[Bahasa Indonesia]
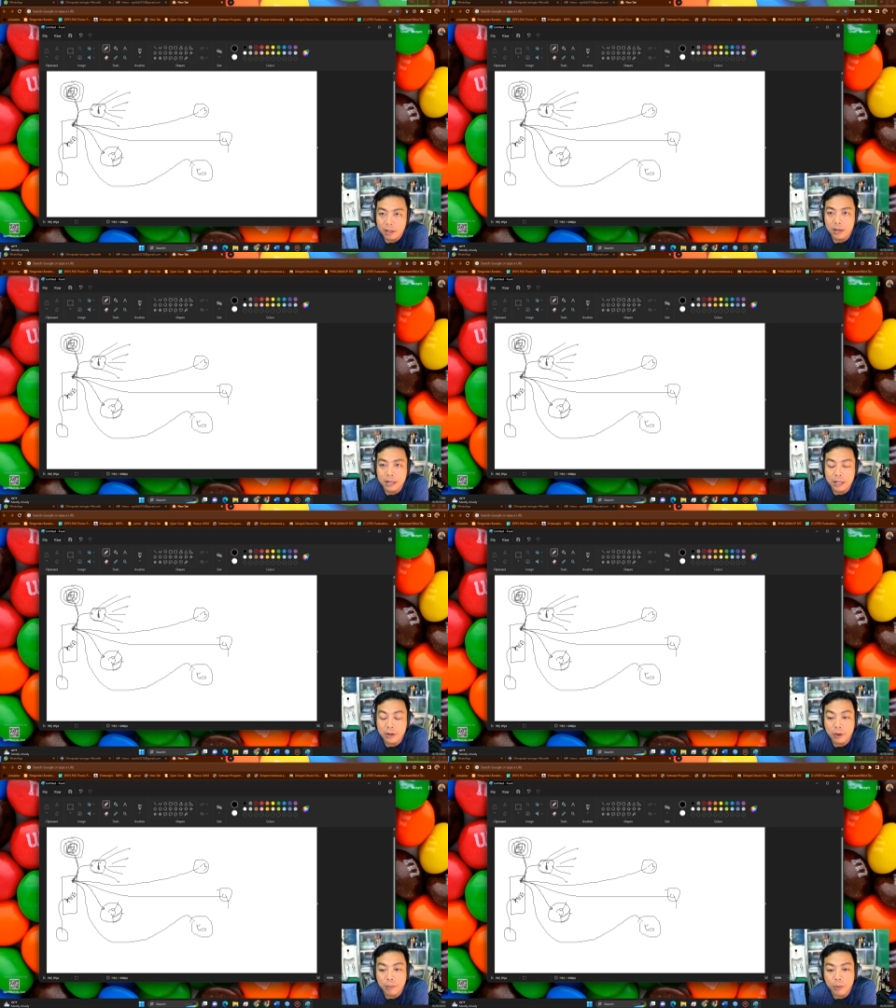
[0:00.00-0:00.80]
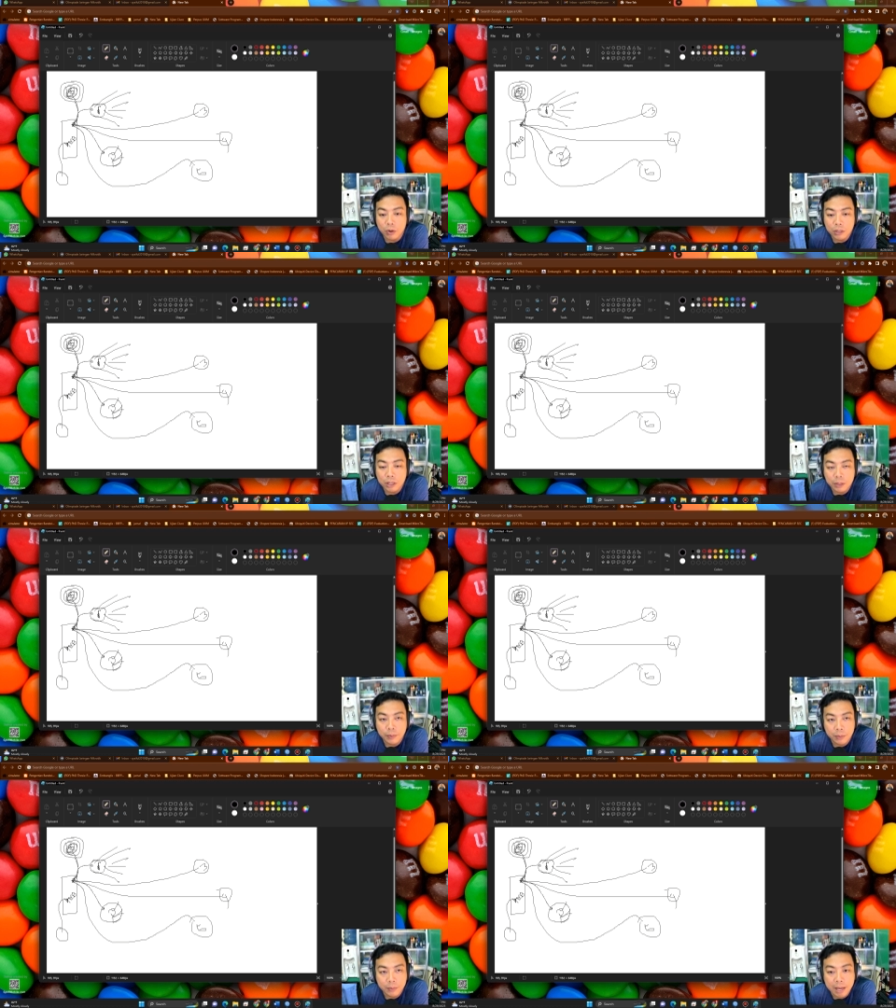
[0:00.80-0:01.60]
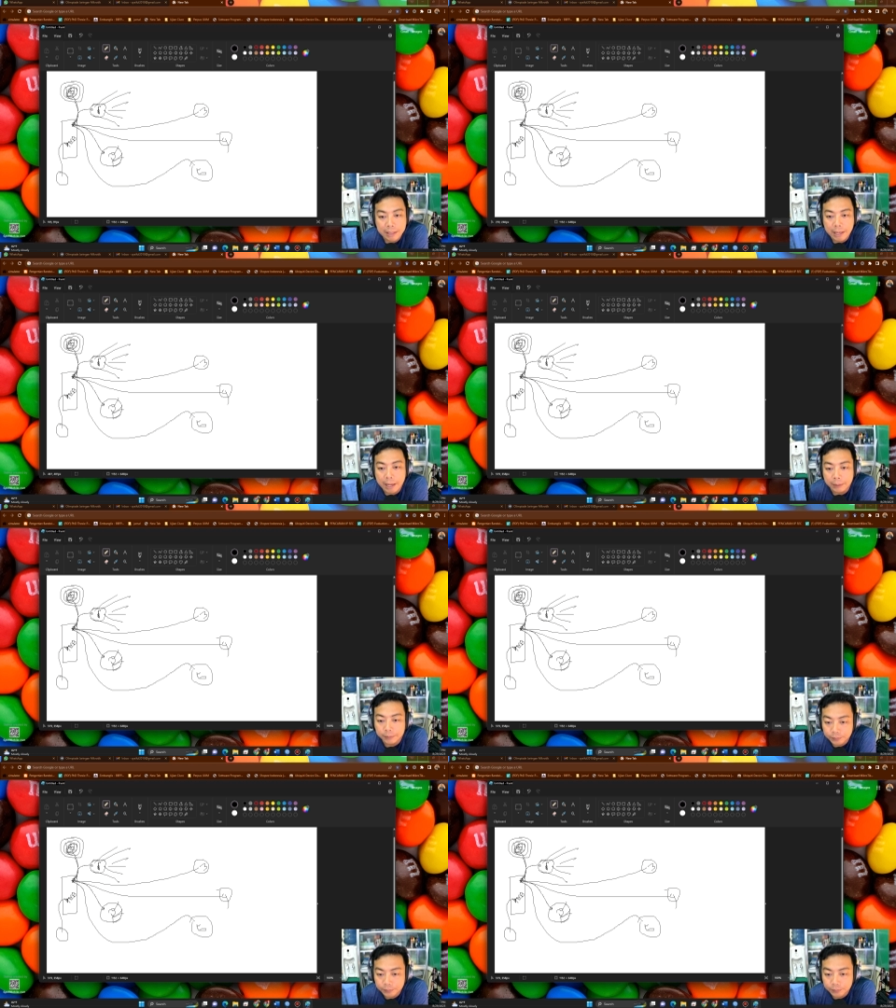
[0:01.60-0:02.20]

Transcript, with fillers: di web browser seperti biasa.